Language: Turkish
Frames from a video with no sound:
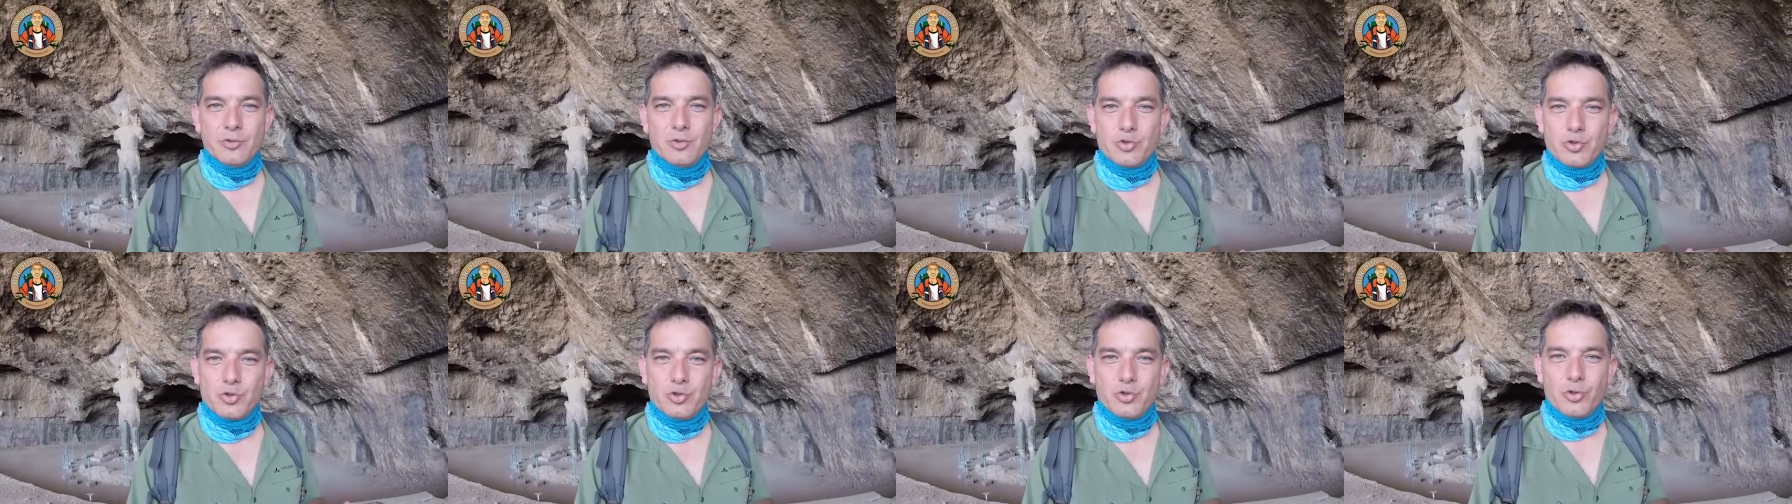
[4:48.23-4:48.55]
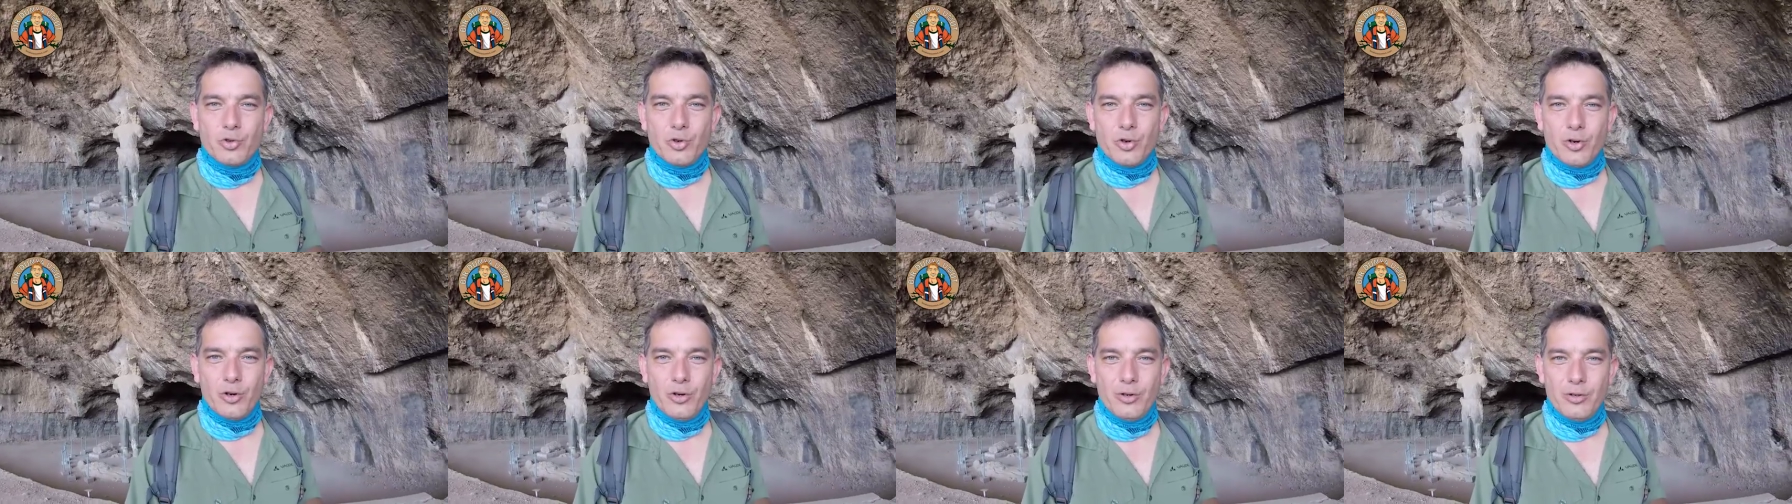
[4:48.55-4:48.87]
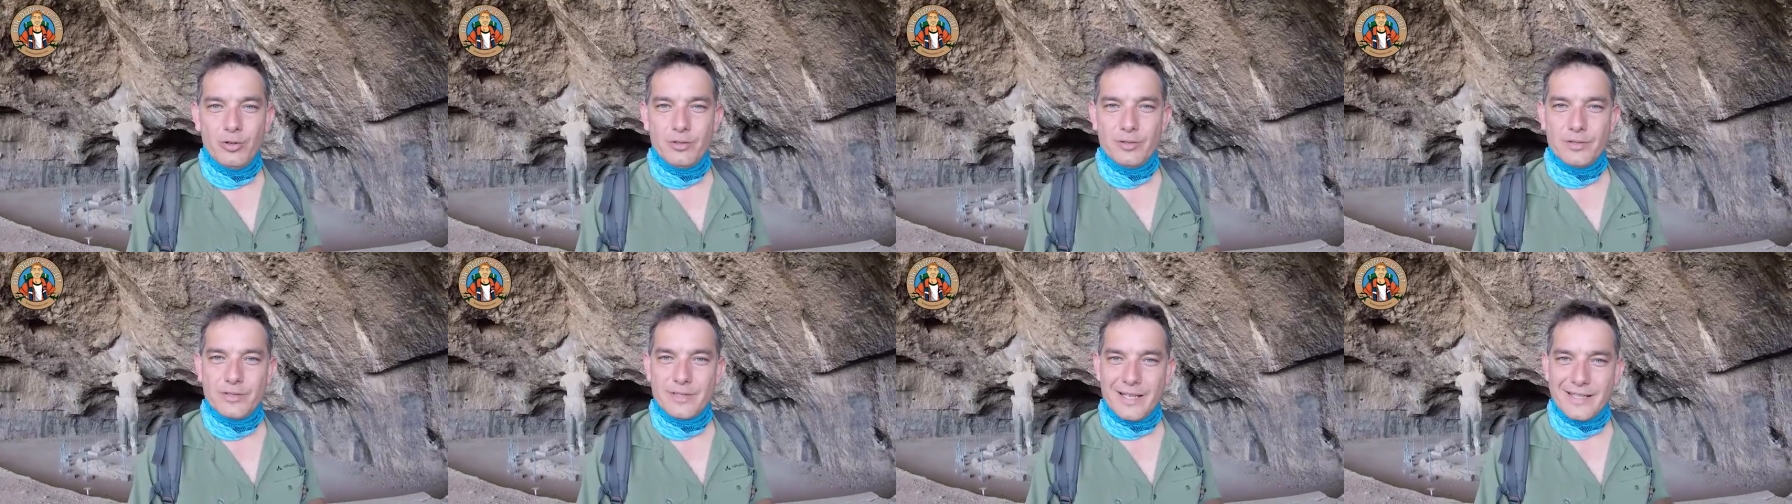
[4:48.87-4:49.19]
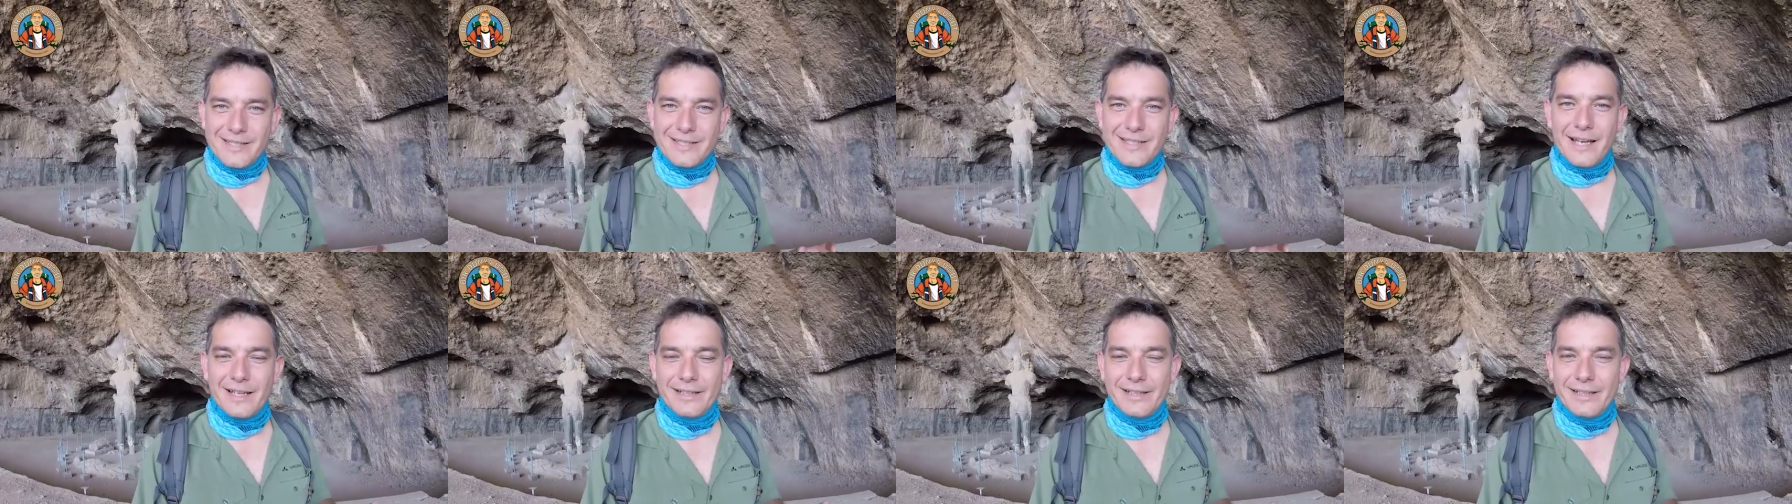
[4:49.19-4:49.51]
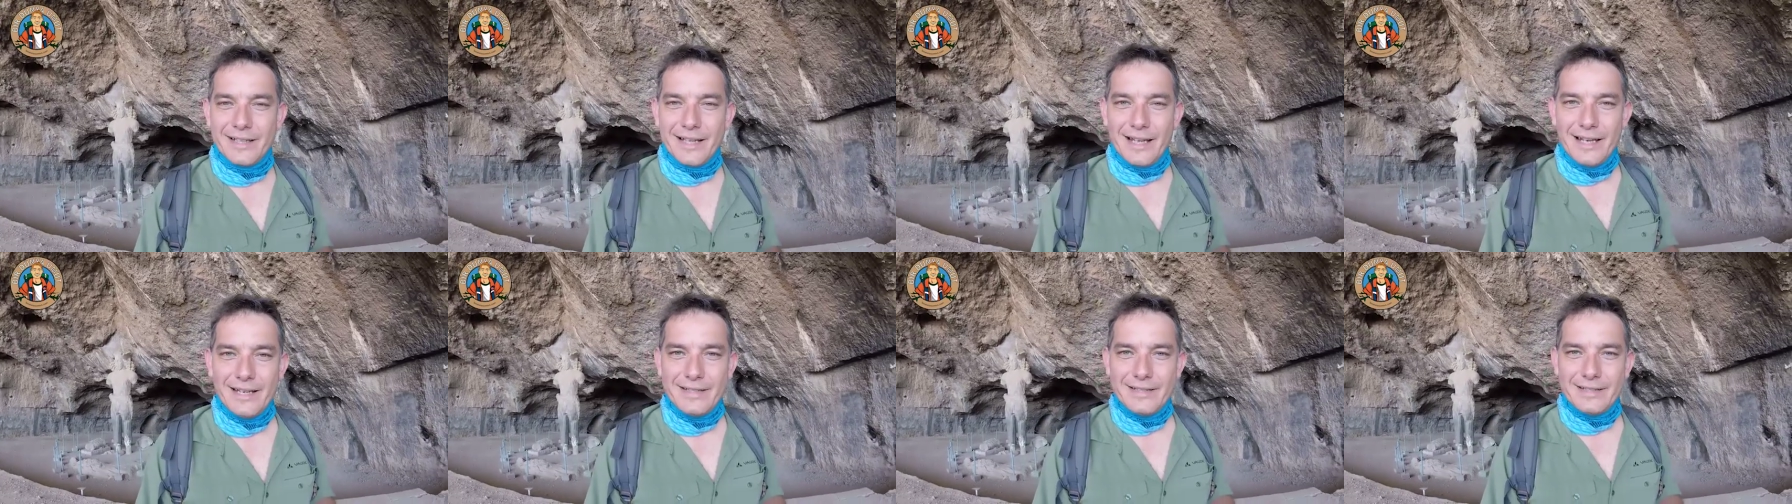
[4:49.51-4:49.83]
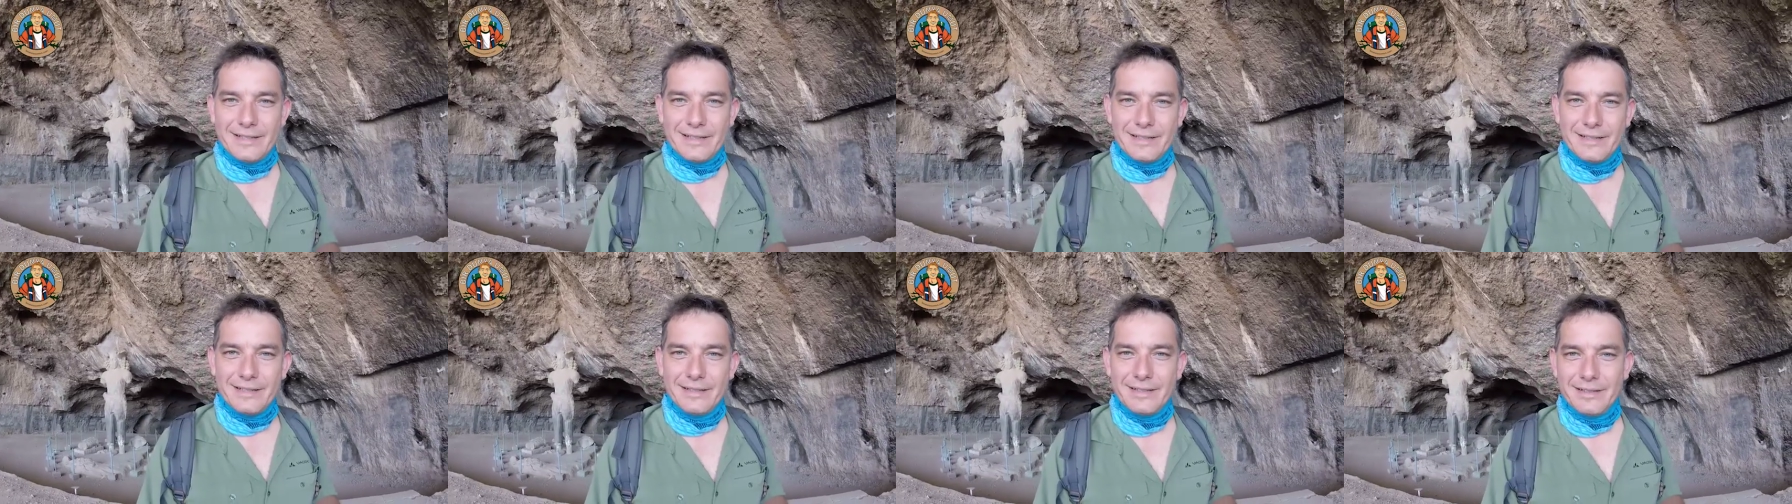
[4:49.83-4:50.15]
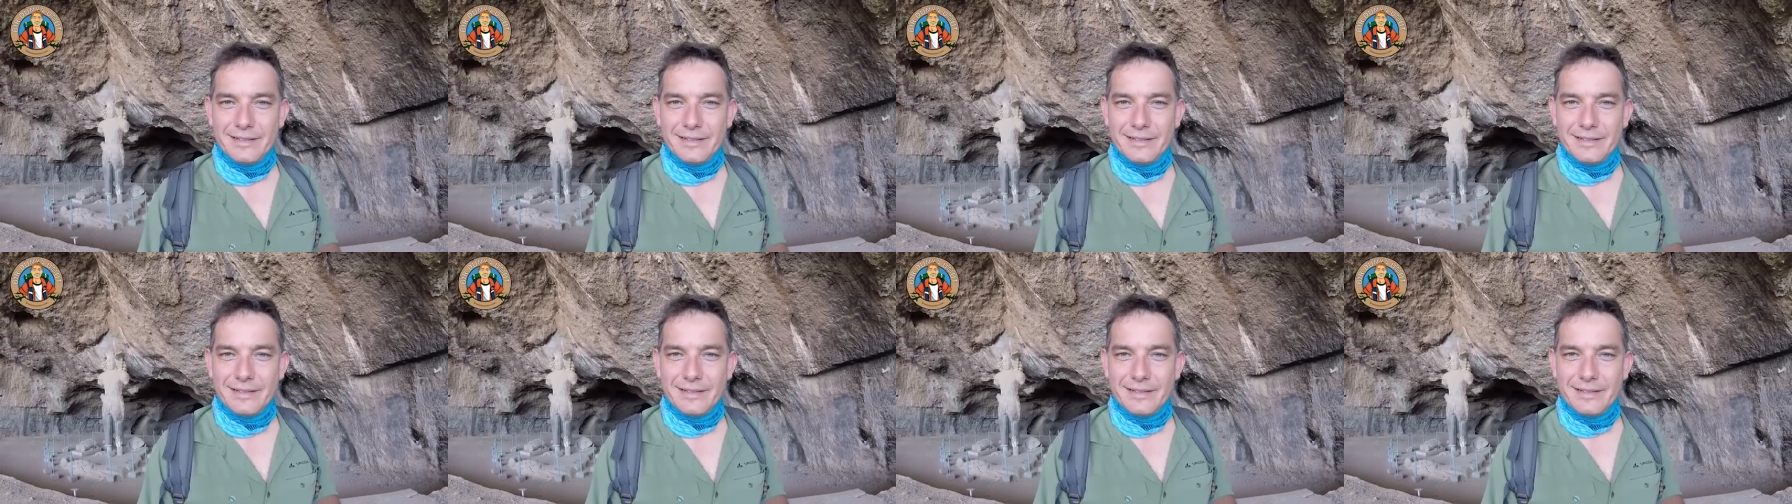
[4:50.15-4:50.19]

düşünüyor Sasaniler.